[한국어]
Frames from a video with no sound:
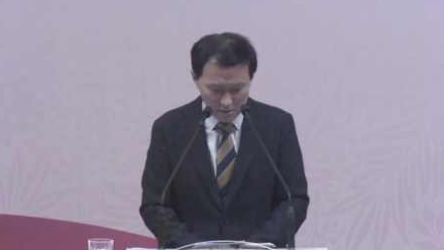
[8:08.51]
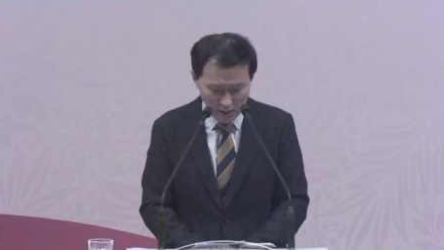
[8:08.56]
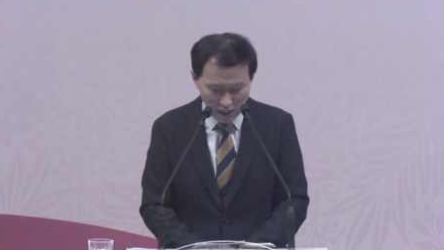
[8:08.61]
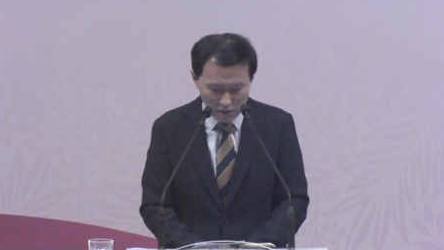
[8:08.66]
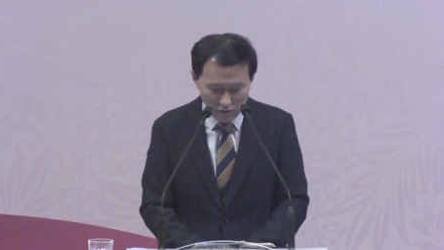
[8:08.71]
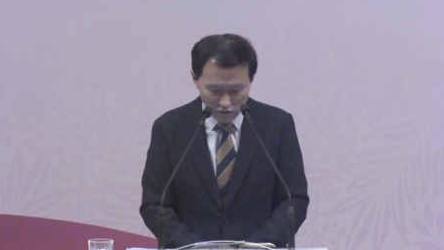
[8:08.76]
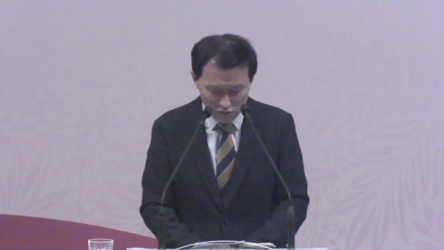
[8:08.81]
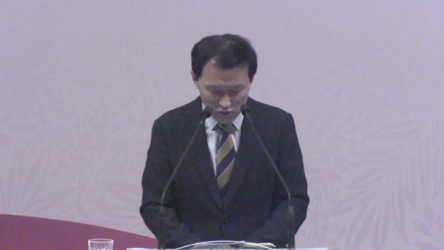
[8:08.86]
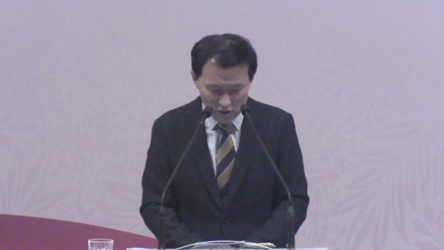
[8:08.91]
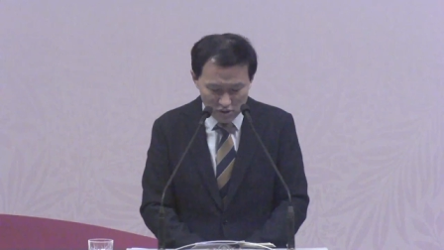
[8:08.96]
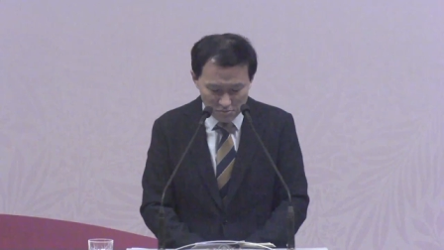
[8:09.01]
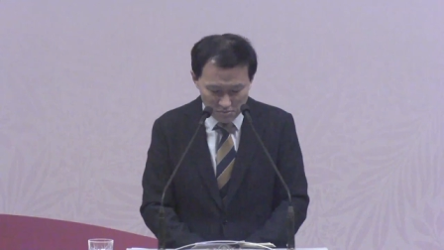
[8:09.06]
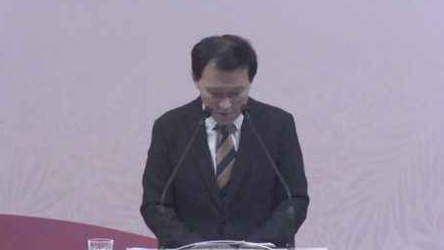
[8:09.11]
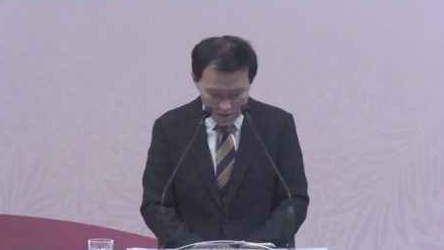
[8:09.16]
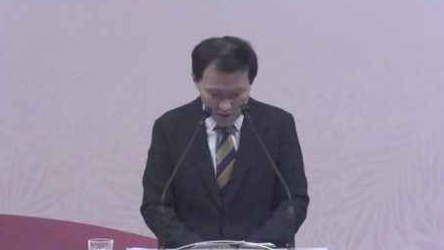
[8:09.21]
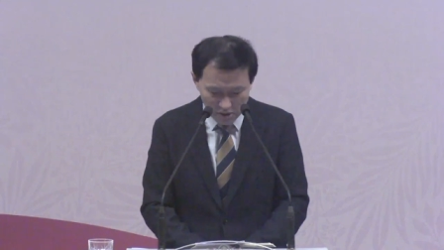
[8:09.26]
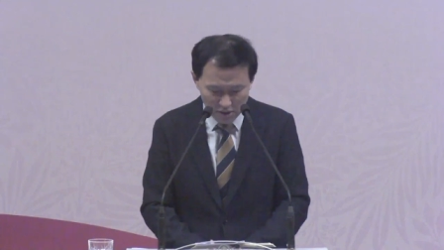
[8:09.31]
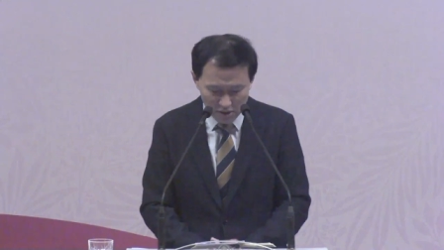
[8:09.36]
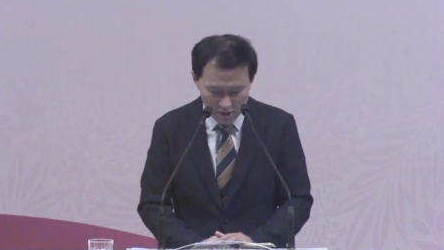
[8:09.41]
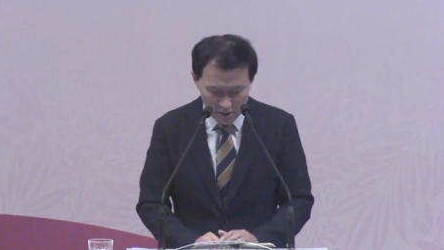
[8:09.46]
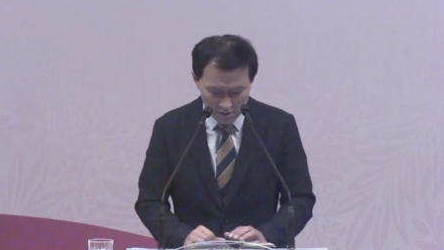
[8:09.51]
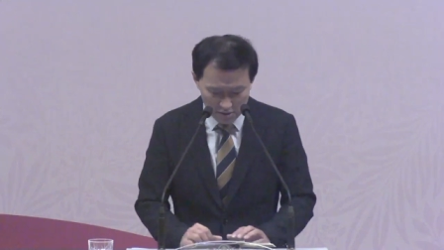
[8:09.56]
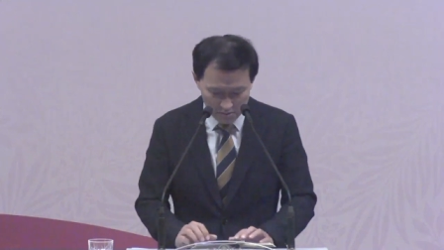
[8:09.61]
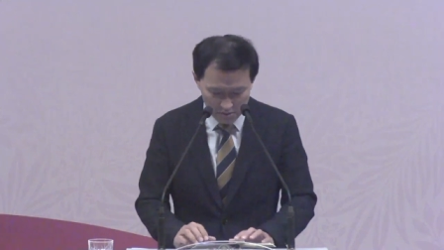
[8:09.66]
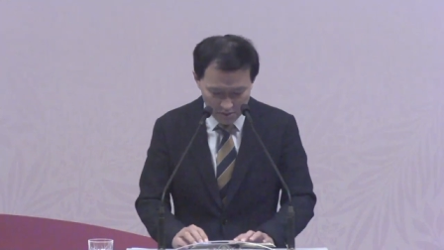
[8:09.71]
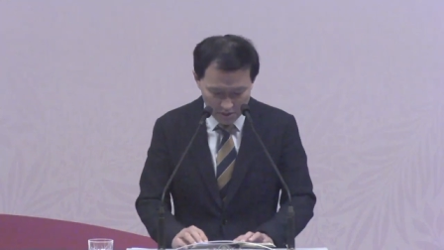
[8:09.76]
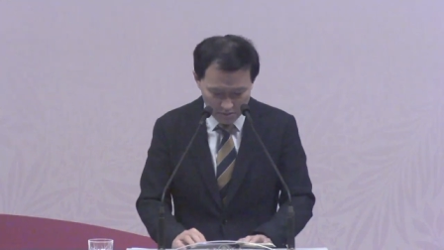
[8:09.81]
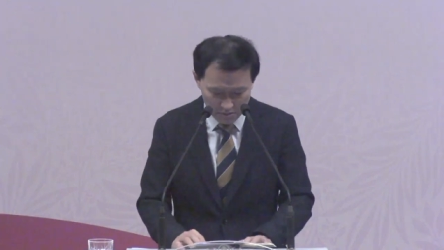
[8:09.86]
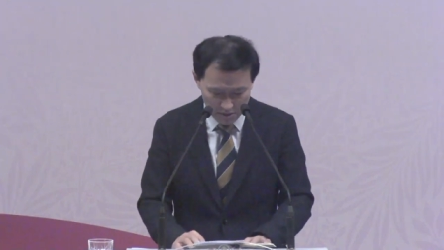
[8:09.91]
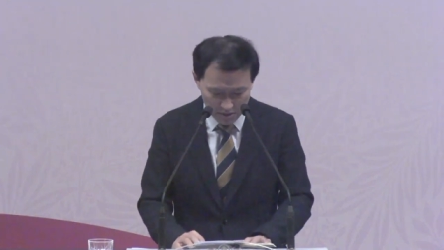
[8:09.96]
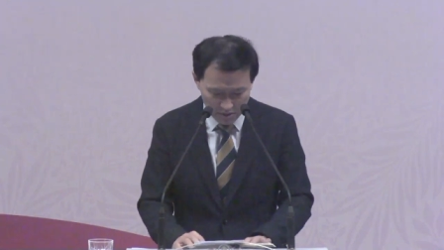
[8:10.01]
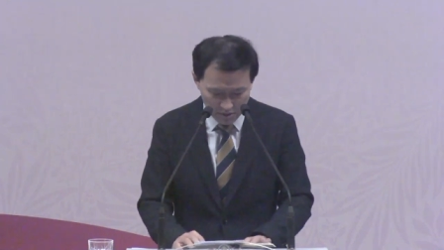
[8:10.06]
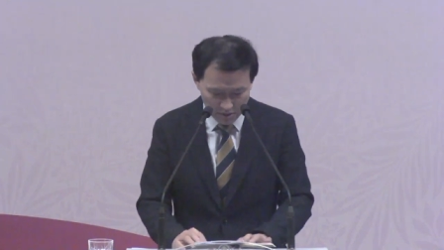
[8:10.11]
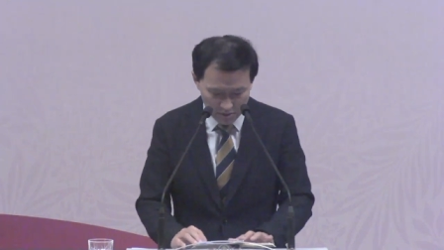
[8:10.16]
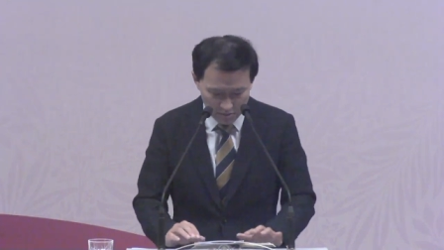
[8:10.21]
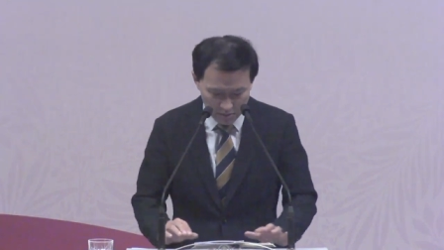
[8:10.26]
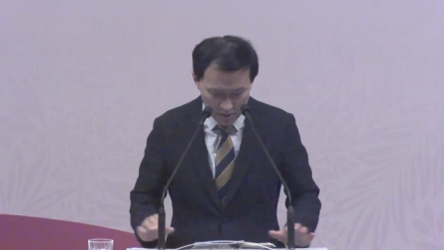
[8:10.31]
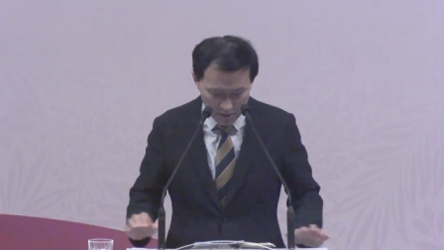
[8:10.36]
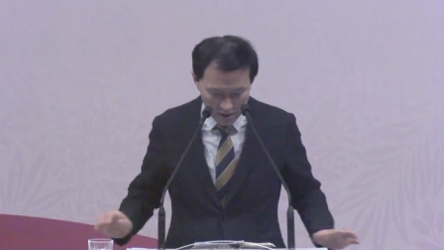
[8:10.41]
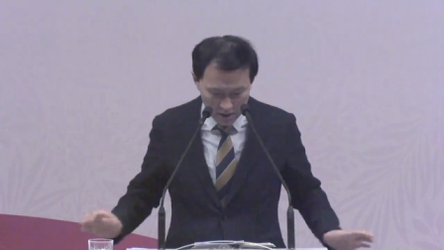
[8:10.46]
단 우리는 믿어야 될 겁니다.
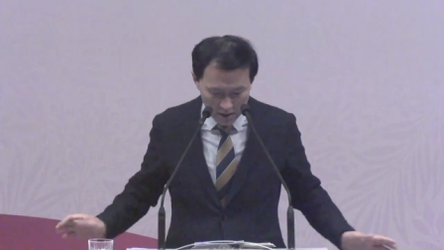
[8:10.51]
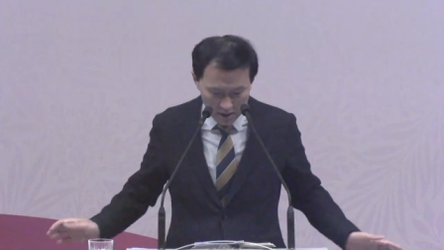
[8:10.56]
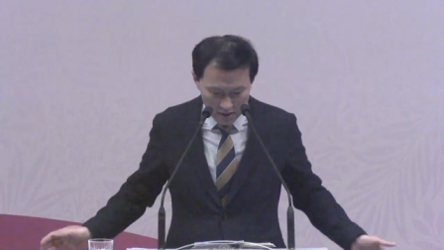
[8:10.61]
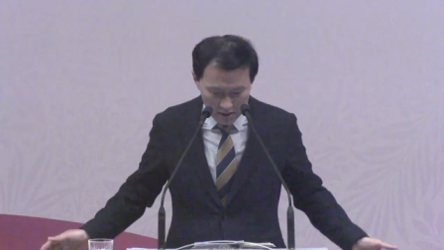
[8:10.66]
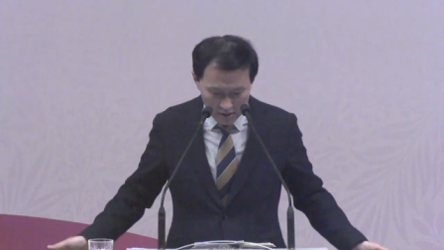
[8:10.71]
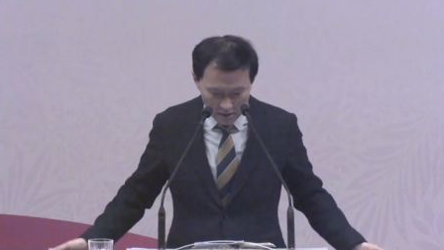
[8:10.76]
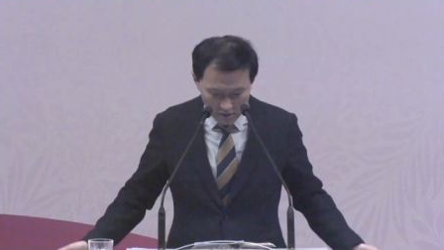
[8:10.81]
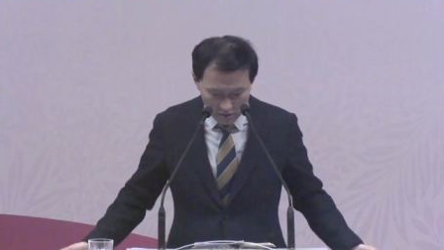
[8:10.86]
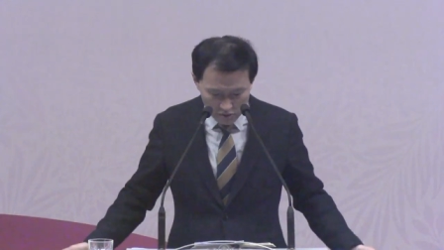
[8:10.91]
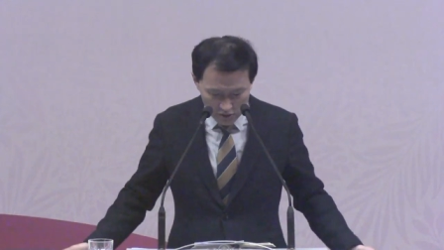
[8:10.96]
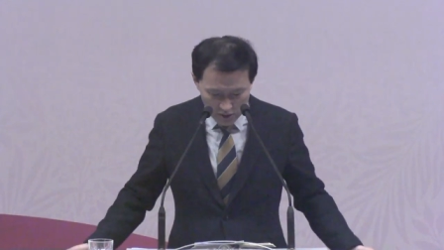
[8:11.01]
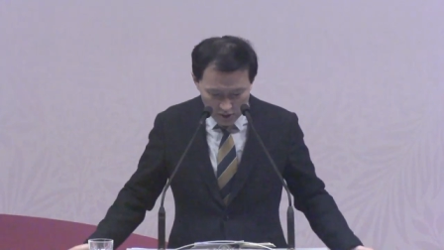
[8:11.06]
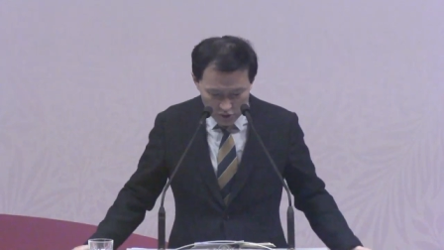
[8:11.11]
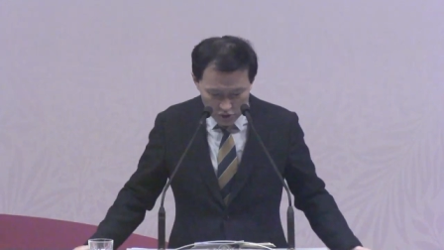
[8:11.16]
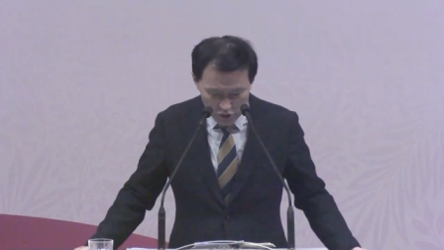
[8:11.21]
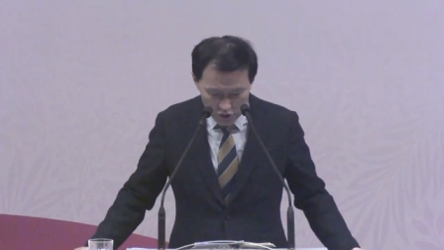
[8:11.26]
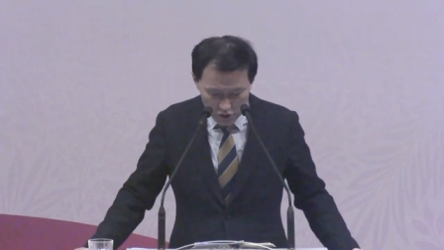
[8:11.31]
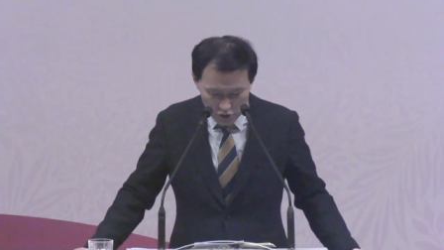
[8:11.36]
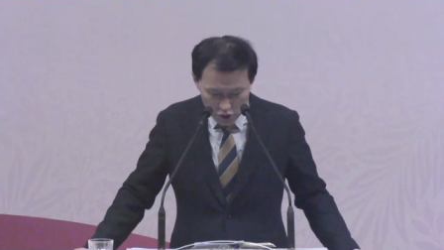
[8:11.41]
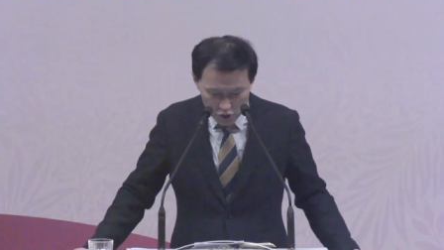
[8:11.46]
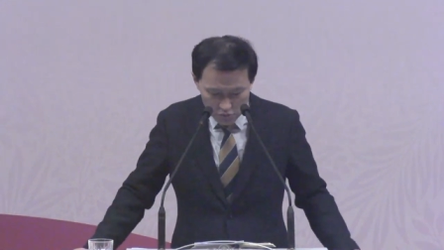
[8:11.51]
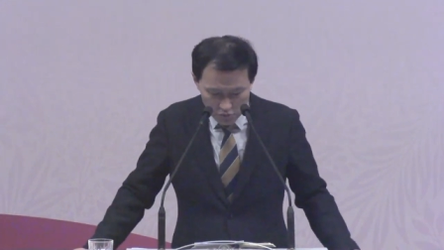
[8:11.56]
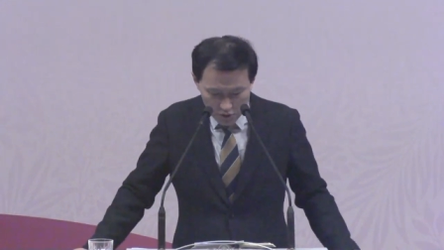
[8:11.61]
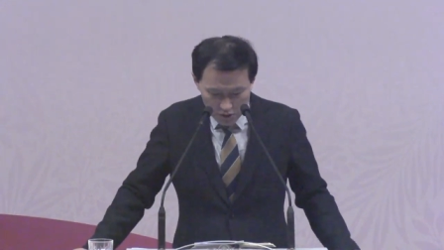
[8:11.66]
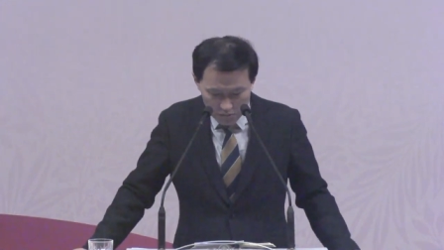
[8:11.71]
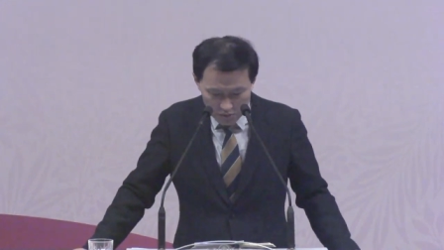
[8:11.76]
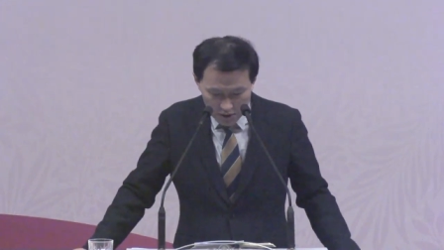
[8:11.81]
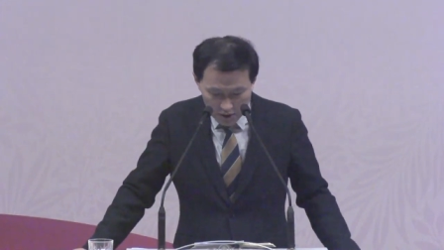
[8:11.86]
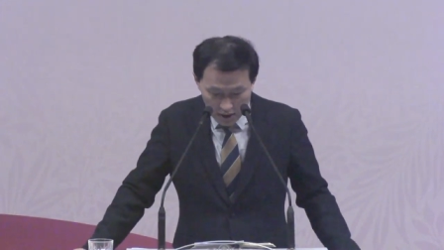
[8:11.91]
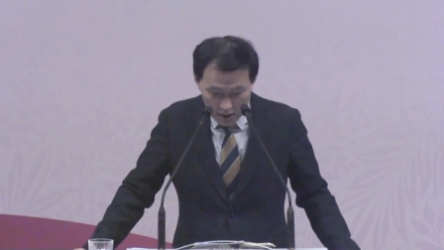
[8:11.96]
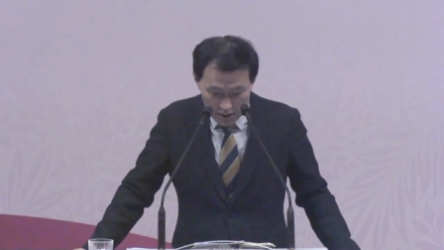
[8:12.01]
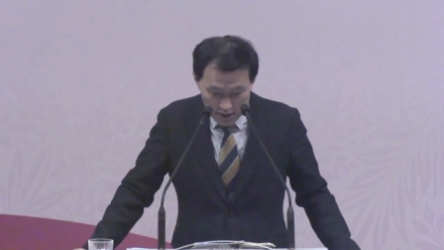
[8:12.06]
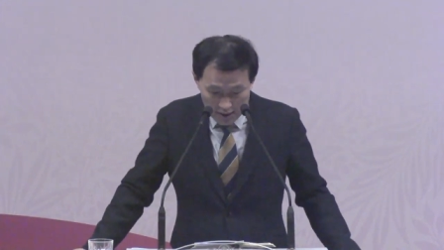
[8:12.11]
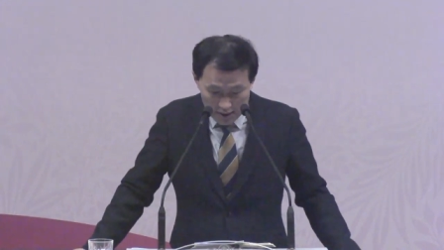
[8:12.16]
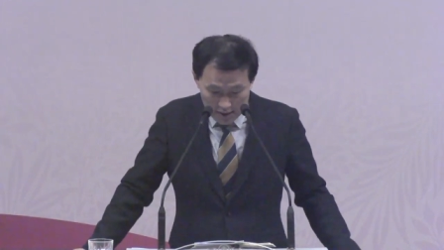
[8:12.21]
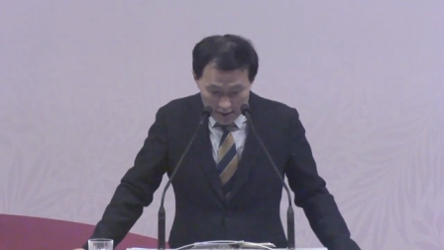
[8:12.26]
믿어야만 우리에게 주신 축복입니다.